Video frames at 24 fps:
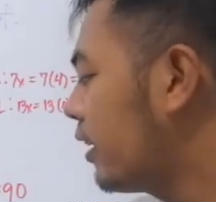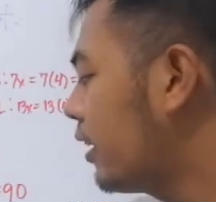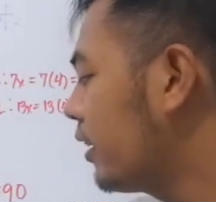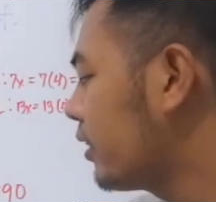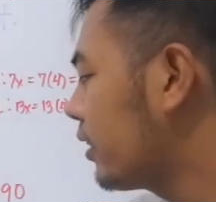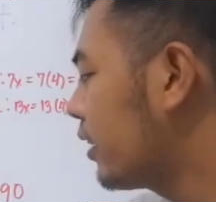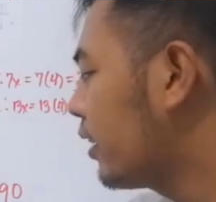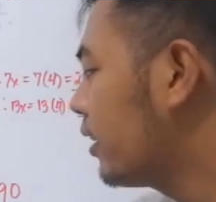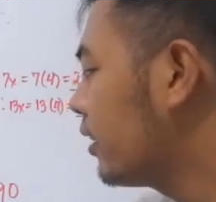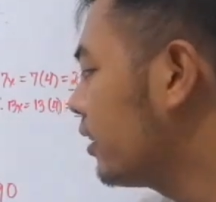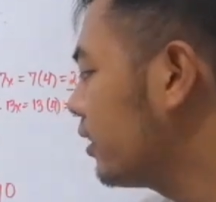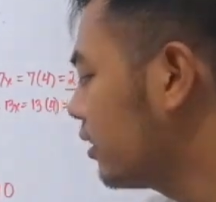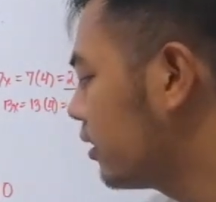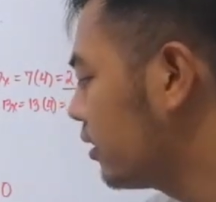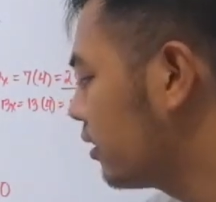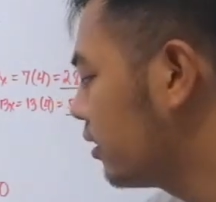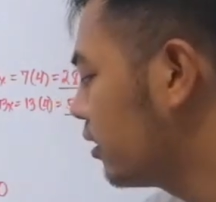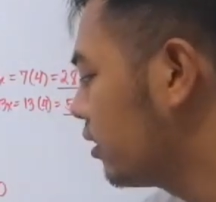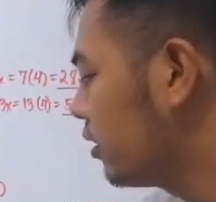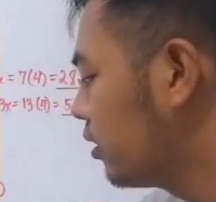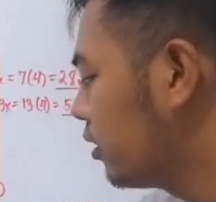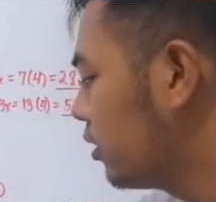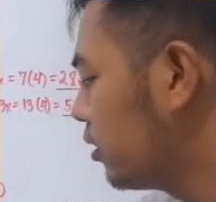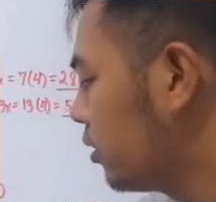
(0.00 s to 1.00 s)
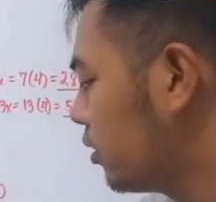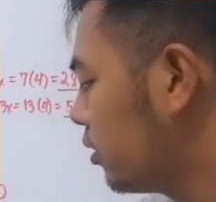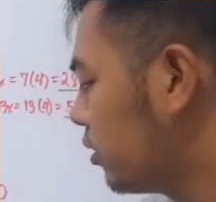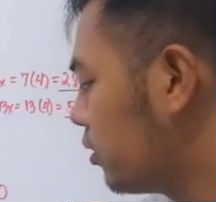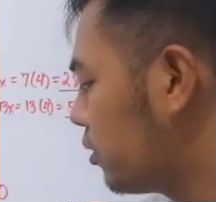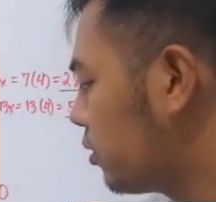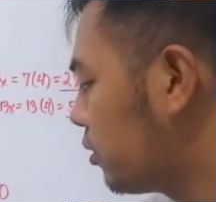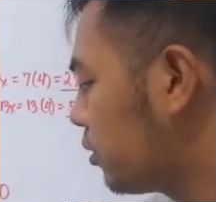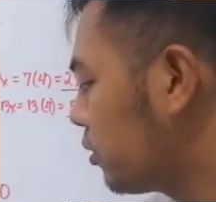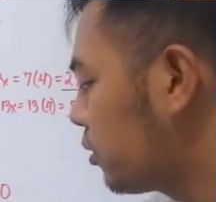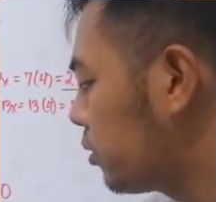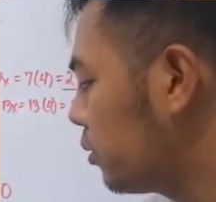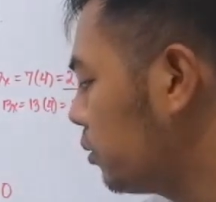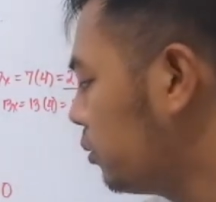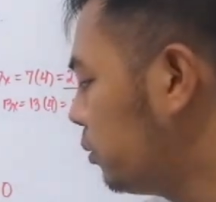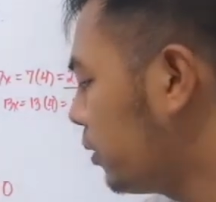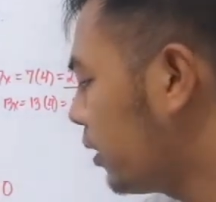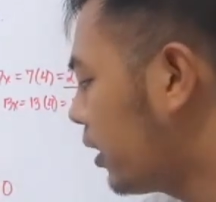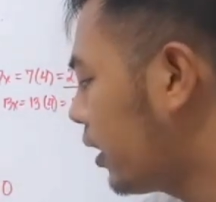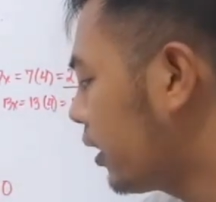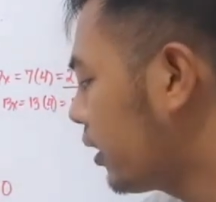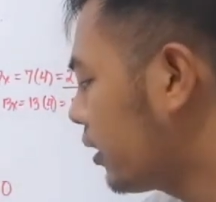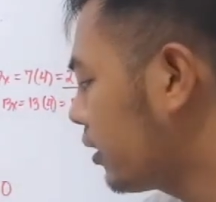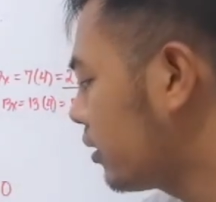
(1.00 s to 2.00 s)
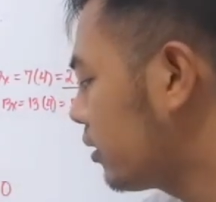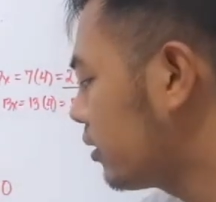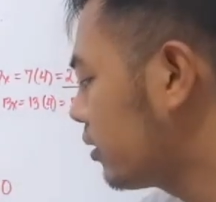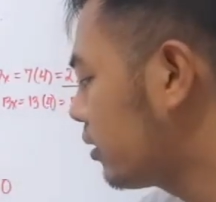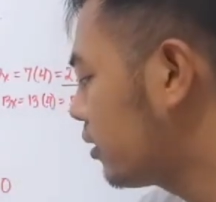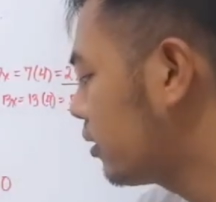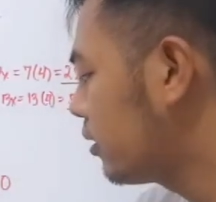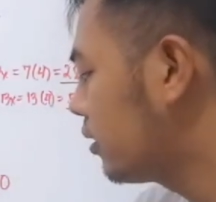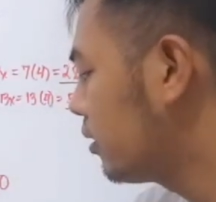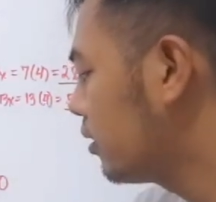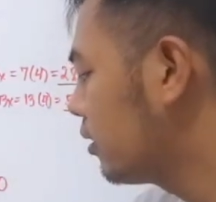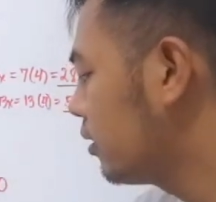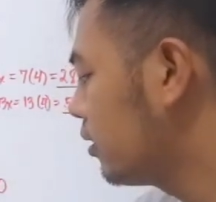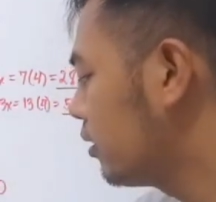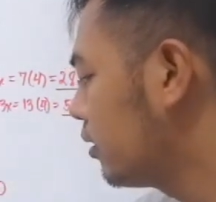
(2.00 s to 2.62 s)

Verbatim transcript: natin So 2x